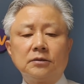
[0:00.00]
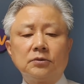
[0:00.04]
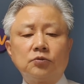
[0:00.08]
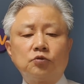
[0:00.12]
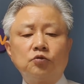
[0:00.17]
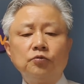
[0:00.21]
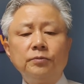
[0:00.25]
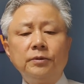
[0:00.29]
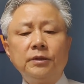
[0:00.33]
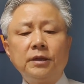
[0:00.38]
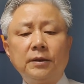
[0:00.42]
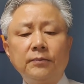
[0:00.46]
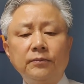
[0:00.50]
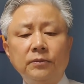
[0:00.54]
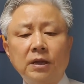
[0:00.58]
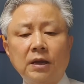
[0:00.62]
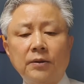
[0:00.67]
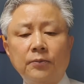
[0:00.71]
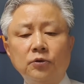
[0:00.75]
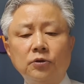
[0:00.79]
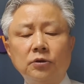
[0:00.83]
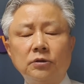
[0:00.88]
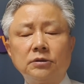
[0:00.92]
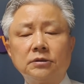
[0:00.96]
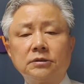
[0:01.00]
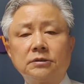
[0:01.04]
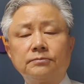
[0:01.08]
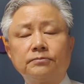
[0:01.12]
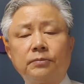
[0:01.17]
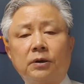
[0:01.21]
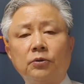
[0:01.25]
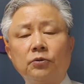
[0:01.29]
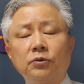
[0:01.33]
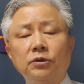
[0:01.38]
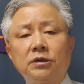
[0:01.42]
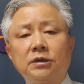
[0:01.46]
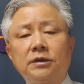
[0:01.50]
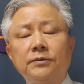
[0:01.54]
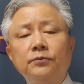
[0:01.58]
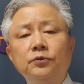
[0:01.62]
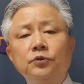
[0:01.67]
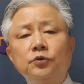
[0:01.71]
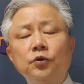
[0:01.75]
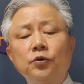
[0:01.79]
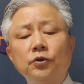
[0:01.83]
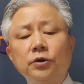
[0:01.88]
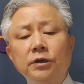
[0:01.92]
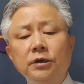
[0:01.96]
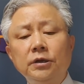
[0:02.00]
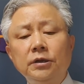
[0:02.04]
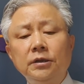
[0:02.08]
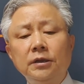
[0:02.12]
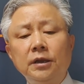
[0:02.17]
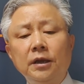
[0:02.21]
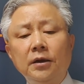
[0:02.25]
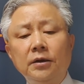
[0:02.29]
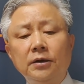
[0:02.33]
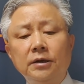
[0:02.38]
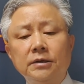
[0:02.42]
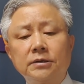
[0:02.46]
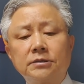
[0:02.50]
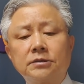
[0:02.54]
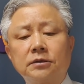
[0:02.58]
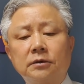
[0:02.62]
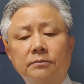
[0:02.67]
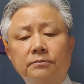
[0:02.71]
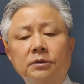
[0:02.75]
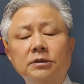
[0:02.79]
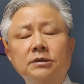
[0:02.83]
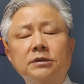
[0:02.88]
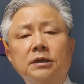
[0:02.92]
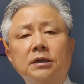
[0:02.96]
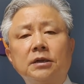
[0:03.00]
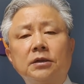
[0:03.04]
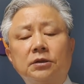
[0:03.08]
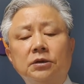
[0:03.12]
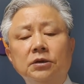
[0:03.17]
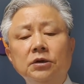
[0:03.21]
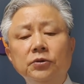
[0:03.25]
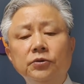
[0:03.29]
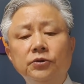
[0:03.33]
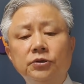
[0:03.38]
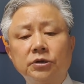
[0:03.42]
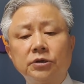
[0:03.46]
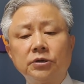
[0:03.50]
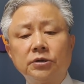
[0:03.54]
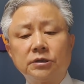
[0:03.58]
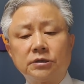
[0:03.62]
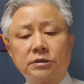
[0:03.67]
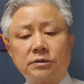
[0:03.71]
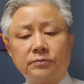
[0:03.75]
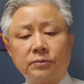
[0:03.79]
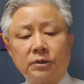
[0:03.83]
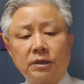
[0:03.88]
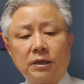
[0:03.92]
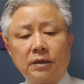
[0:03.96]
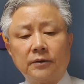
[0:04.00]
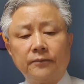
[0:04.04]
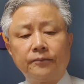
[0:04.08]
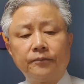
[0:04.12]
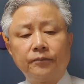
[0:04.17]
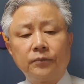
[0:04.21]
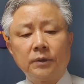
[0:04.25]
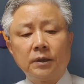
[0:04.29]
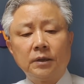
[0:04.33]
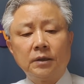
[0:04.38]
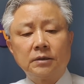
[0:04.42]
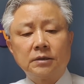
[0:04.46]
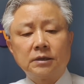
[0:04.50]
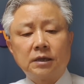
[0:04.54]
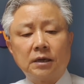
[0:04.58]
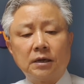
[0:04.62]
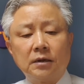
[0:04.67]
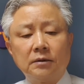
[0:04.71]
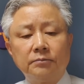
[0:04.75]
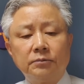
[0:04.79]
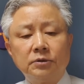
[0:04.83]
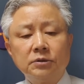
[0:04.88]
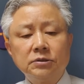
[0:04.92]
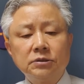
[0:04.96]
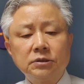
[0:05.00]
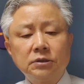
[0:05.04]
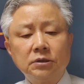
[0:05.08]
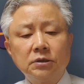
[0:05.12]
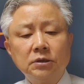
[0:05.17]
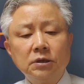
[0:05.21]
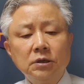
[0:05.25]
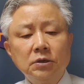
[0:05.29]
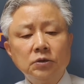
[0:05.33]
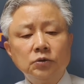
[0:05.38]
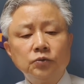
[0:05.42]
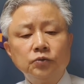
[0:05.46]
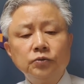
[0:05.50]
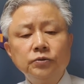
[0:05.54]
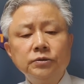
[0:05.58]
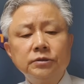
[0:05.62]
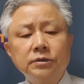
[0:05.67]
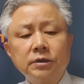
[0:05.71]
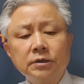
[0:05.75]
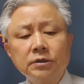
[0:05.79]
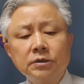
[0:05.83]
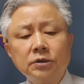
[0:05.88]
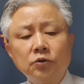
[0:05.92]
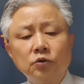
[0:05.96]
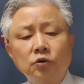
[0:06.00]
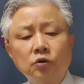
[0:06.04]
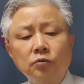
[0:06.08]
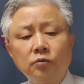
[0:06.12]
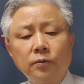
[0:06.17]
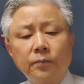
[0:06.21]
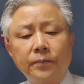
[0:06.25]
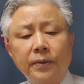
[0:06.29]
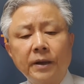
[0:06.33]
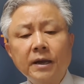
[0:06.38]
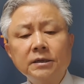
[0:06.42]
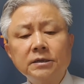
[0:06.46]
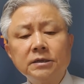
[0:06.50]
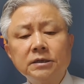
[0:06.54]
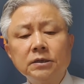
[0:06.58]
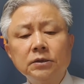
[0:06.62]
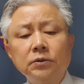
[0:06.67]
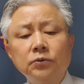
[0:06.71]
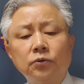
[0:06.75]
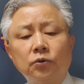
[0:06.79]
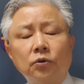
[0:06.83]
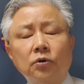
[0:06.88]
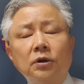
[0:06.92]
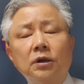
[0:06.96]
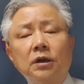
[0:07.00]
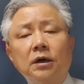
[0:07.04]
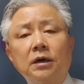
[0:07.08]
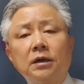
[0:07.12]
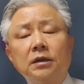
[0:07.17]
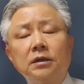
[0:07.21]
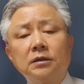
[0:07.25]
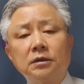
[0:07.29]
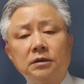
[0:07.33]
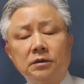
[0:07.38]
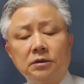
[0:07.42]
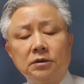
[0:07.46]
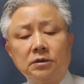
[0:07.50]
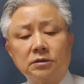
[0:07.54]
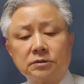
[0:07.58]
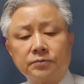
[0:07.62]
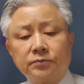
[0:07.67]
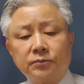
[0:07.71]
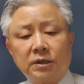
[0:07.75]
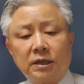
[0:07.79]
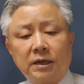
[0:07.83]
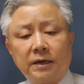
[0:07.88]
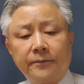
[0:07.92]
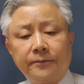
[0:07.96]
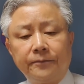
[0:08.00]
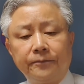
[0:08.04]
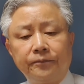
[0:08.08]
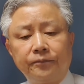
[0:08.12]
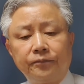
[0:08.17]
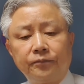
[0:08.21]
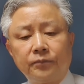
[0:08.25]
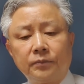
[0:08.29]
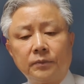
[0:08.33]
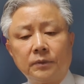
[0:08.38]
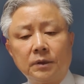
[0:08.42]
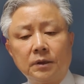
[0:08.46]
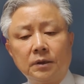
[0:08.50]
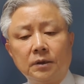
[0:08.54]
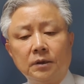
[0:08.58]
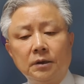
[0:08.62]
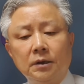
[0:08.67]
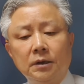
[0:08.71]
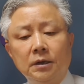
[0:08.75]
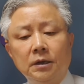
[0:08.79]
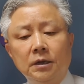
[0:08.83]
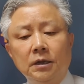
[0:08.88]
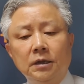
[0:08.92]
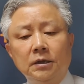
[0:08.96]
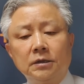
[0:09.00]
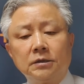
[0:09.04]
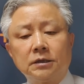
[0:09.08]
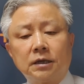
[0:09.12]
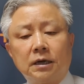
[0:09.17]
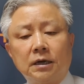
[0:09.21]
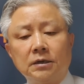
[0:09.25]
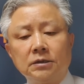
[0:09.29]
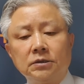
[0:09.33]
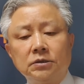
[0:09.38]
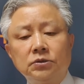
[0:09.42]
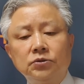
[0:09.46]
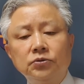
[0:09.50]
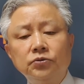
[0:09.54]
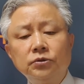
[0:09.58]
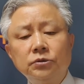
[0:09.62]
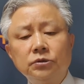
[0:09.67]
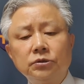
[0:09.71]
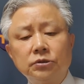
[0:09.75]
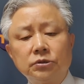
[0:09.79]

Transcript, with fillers: 국민의힘 내부는 바로 이 김종인에 의해서 몇 차례 더 휘청거렸습니다. 자, 먼저 윤석열 후보 패싱 논란이었습니다. 자, 윤,